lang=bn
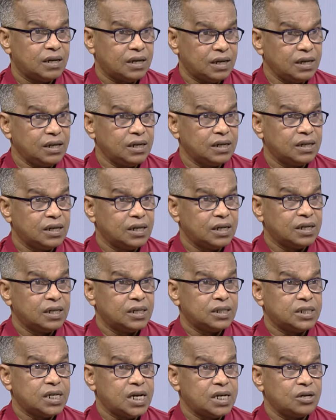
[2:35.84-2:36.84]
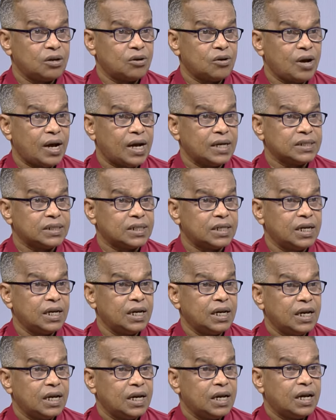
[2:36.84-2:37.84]
হ্যাঁ সে যেন আজকে
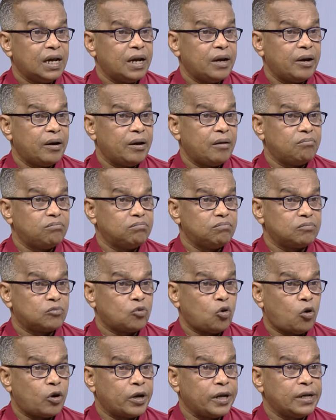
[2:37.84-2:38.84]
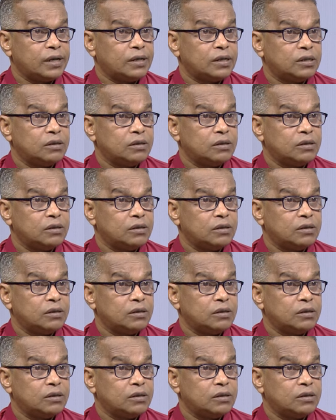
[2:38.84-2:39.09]
অনেক